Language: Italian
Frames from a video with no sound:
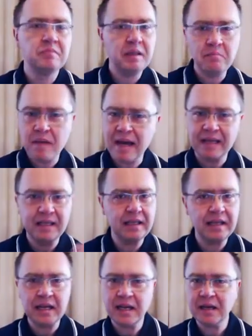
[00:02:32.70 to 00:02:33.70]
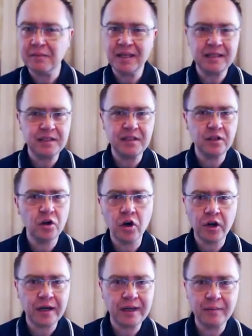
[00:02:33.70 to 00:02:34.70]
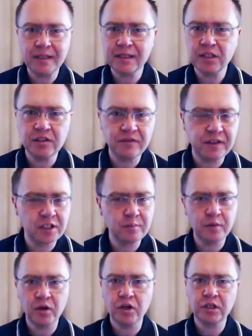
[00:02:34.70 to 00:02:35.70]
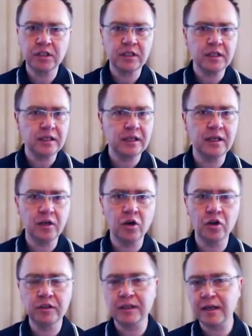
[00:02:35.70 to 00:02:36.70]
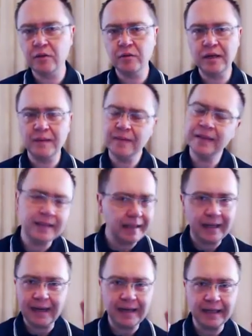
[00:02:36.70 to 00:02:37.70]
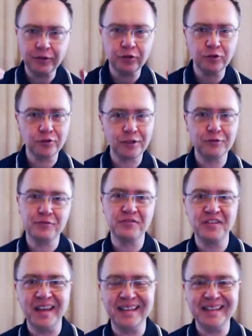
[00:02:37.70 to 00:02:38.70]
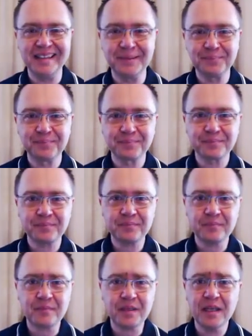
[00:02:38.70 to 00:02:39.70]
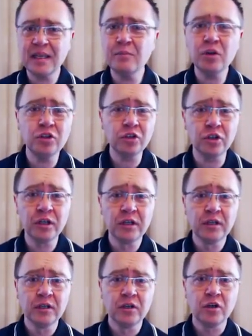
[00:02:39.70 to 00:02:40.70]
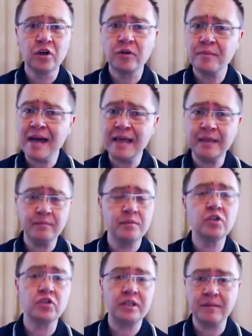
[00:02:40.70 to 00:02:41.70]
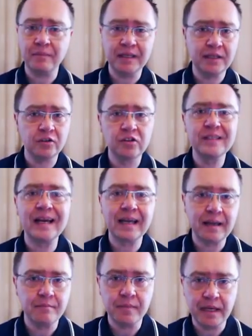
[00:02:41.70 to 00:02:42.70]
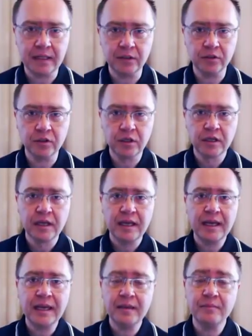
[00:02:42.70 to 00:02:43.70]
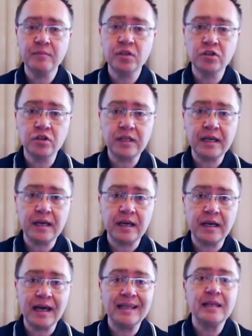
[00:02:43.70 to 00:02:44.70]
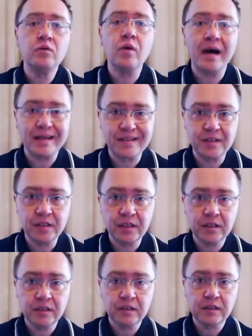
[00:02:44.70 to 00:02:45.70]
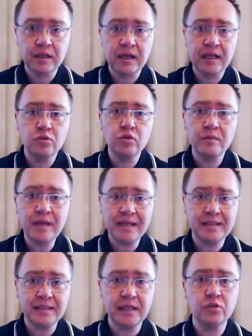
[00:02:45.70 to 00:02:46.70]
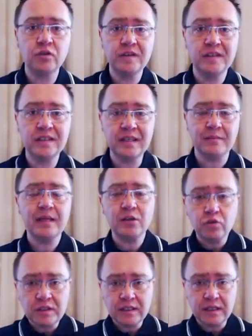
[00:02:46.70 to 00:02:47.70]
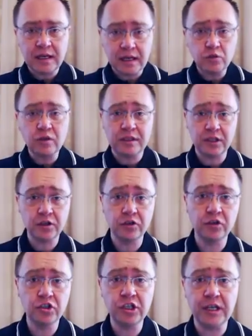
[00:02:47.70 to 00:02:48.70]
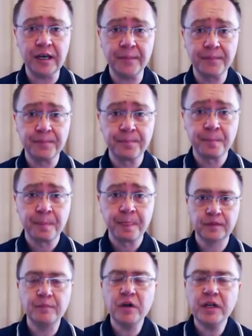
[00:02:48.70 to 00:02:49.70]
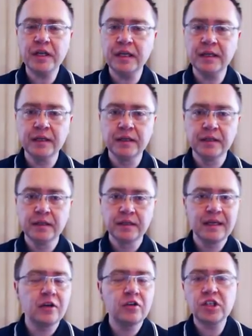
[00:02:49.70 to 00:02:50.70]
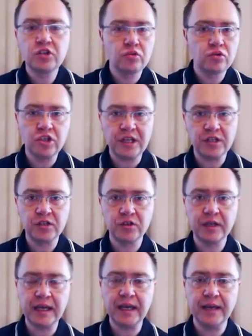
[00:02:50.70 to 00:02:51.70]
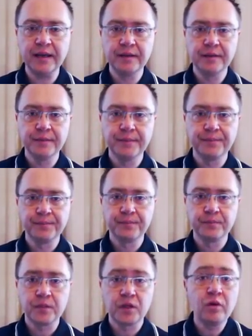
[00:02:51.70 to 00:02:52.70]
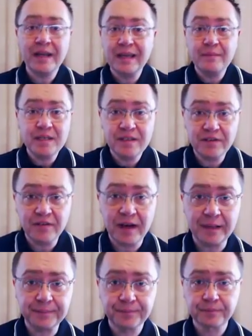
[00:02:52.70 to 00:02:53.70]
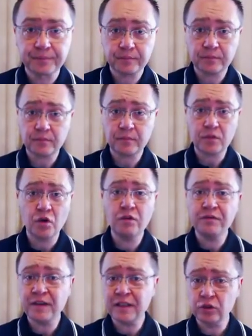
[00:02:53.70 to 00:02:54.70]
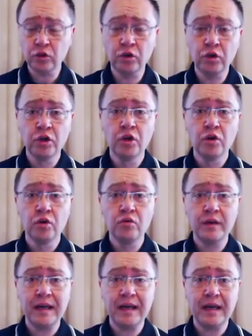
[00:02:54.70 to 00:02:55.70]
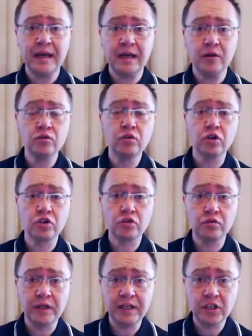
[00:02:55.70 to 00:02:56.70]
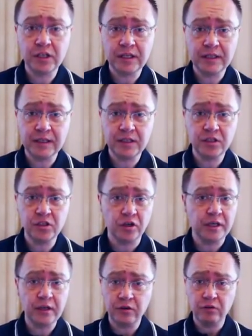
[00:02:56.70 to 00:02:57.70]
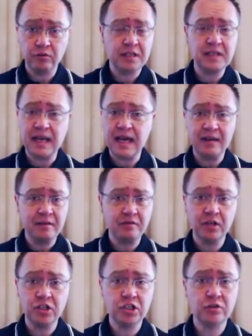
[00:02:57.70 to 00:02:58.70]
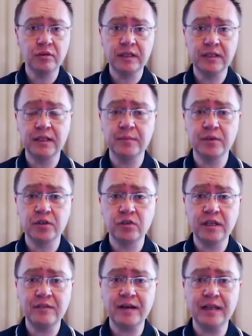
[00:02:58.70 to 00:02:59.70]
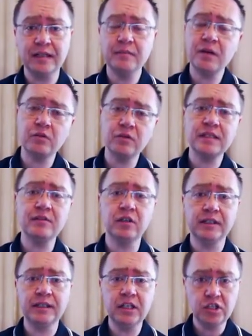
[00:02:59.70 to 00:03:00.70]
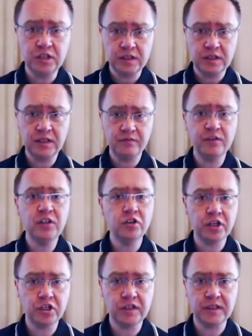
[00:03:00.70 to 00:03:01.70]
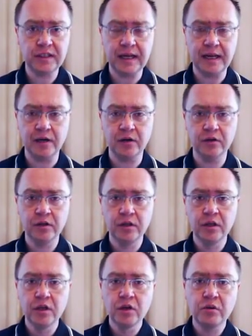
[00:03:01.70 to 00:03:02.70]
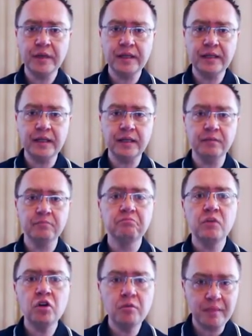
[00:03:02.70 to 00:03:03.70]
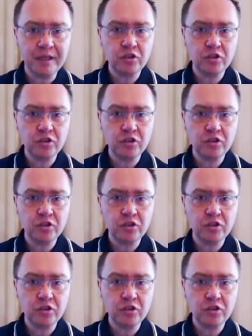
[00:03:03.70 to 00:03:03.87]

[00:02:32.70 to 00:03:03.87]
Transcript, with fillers: in macchina, mentre si corre, mentre si fa sport eh, o tranquillamente a letto con le cuffiette. Il mondo ormai, bisogna ammetterlo, sta cambiando e bisogna adeguarsi ai suoi mezzi, ai suoi sistemi, alla sua, alla sua tecnologia. Poi, che cosa è successo? Che qualche mese fa ho fatto una, un corso sulla legge d'attrazione. Ero in una sala, avevo una cinquantina di persone davanti, ma questa volta decisi di videoregistrarlo. Quindi l'ho